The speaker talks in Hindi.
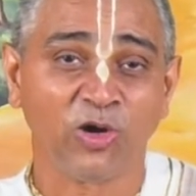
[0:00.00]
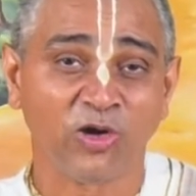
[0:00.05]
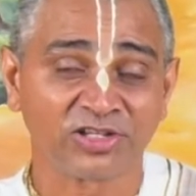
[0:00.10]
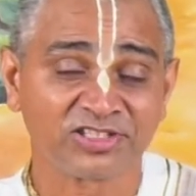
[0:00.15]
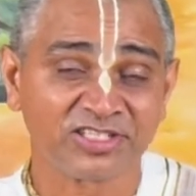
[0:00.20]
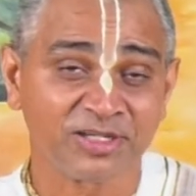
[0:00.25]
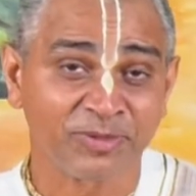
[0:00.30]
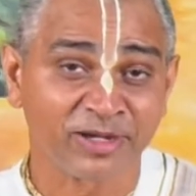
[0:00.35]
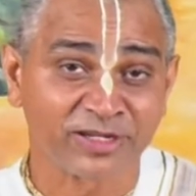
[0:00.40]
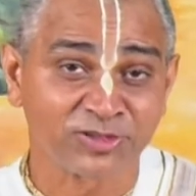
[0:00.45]
और
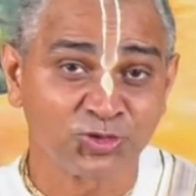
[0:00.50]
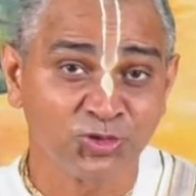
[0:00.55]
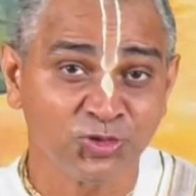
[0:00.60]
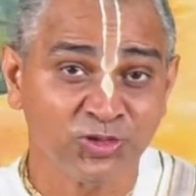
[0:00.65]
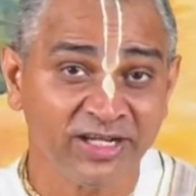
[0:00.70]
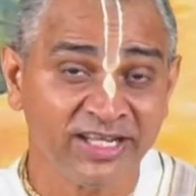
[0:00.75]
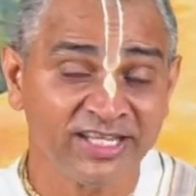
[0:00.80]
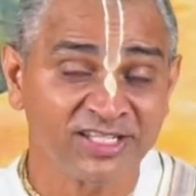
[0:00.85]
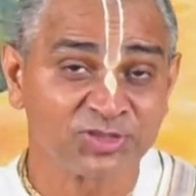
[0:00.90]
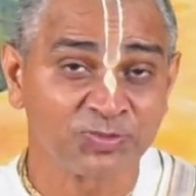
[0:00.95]
जब
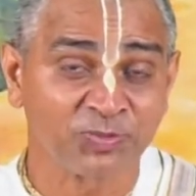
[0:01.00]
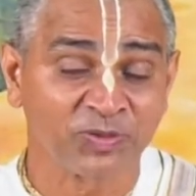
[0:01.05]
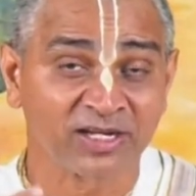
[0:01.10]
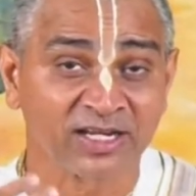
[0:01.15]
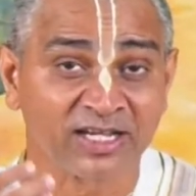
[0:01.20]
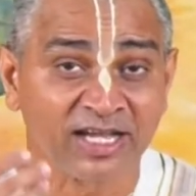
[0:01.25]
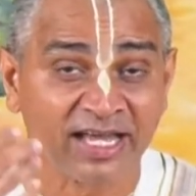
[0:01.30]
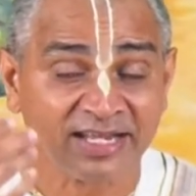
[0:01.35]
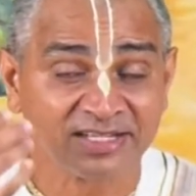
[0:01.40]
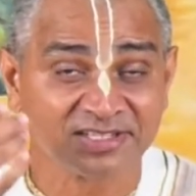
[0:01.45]
अर्जुन ने इस
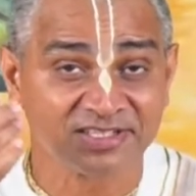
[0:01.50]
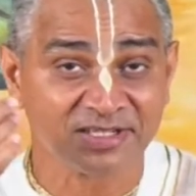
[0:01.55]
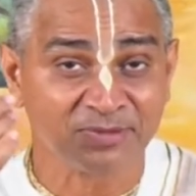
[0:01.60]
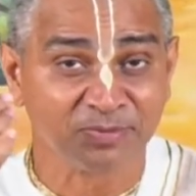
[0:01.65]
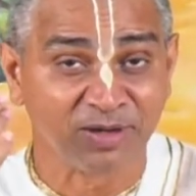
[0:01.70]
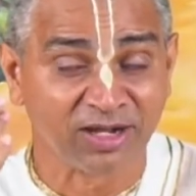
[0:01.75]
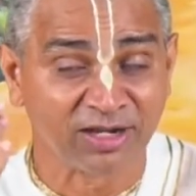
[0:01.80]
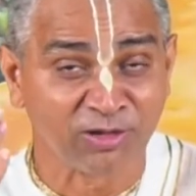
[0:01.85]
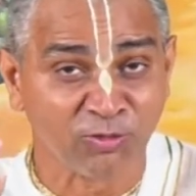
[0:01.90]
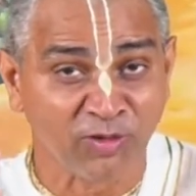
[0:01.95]
प्रकार से
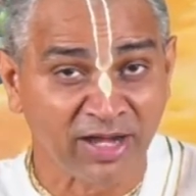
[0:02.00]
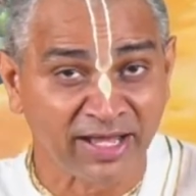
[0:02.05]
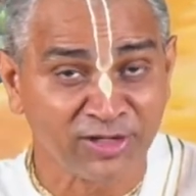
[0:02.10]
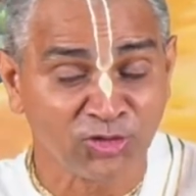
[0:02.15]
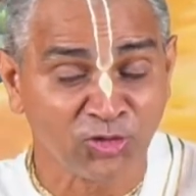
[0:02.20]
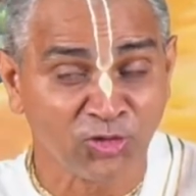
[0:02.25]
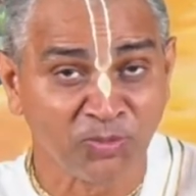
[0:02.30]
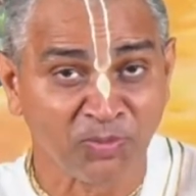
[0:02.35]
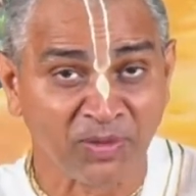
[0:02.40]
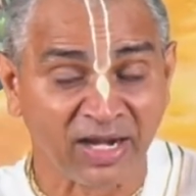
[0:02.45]

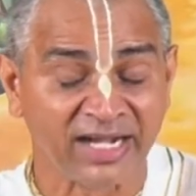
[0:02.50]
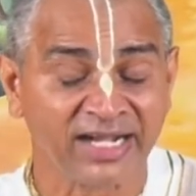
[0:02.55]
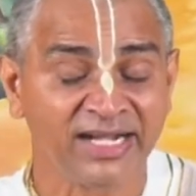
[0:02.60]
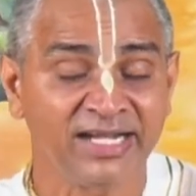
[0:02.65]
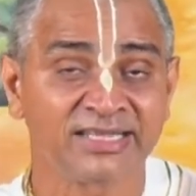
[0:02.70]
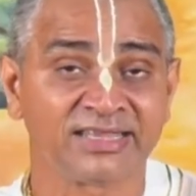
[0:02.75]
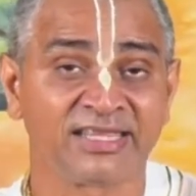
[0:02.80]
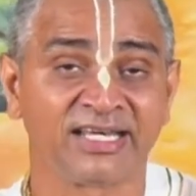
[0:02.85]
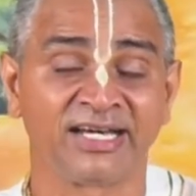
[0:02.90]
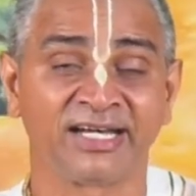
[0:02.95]
भगवान को
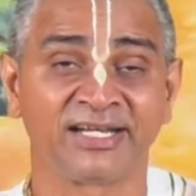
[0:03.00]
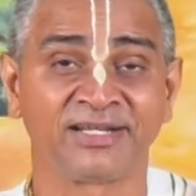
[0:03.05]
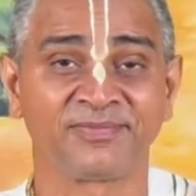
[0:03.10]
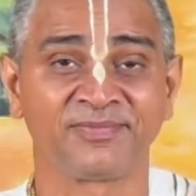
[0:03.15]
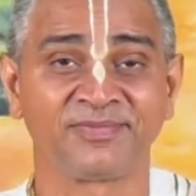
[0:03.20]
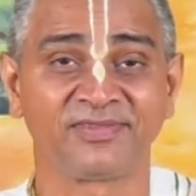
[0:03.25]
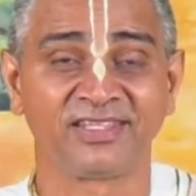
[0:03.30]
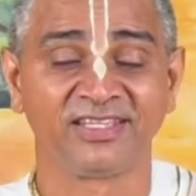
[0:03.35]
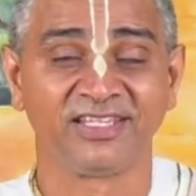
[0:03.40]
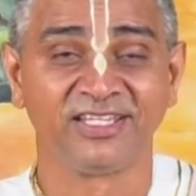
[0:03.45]
मांगा था
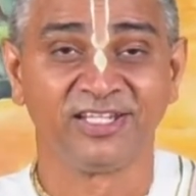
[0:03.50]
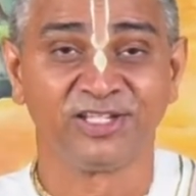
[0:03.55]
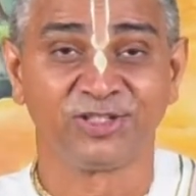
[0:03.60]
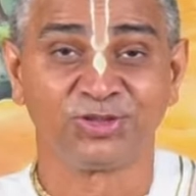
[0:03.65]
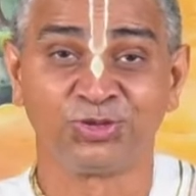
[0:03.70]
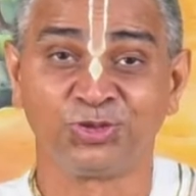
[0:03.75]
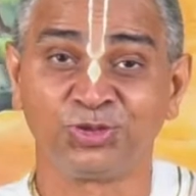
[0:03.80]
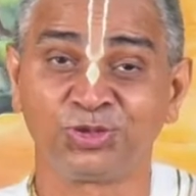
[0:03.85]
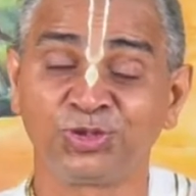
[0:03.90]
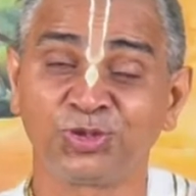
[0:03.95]

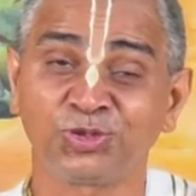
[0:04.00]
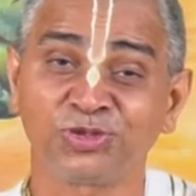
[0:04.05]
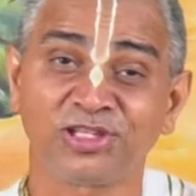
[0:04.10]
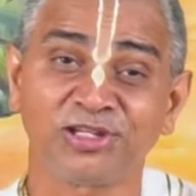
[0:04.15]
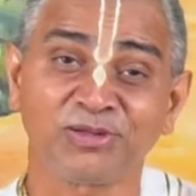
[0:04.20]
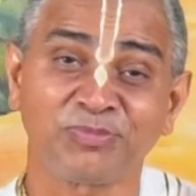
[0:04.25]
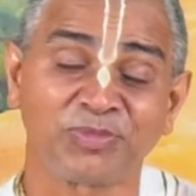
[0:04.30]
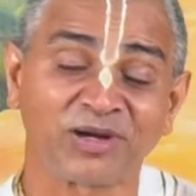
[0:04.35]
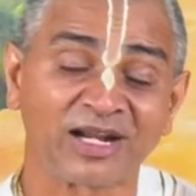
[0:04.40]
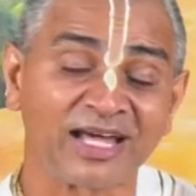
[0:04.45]

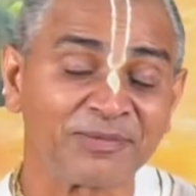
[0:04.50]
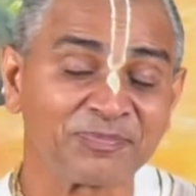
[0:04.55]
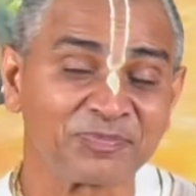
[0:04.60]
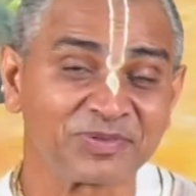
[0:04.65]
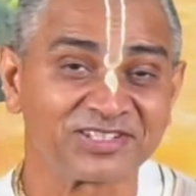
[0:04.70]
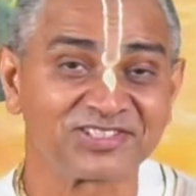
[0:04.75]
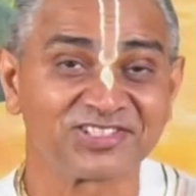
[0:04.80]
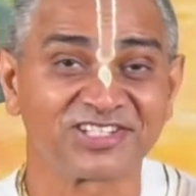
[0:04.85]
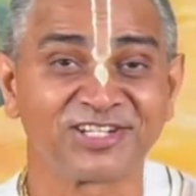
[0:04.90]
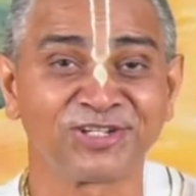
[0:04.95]
दुर्योधन बड़ा
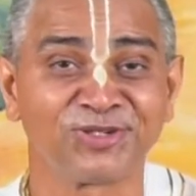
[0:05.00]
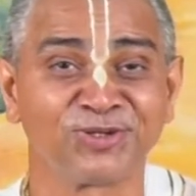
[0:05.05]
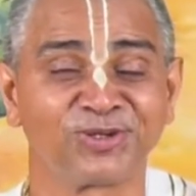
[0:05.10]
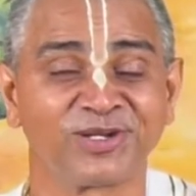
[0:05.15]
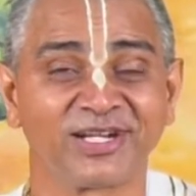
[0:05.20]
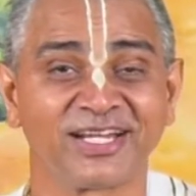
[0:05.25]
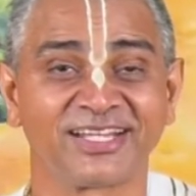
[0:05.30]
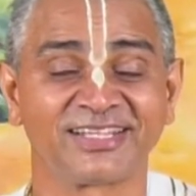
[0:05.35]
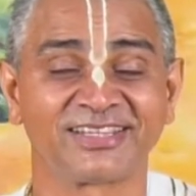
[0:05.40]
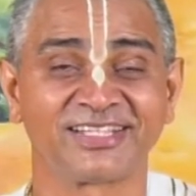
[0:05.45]
प्रसन्न हो
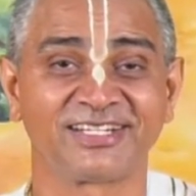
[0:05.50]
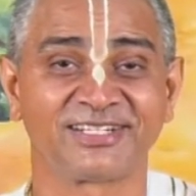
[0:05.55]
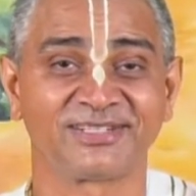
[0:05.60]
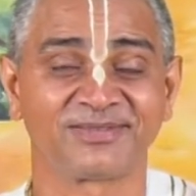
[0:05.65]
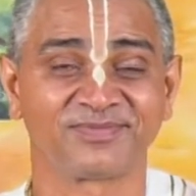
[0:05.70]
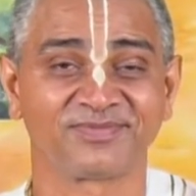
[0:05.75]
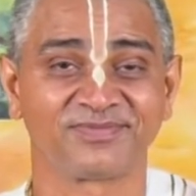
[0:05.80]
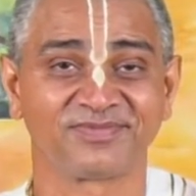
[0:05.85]
गया था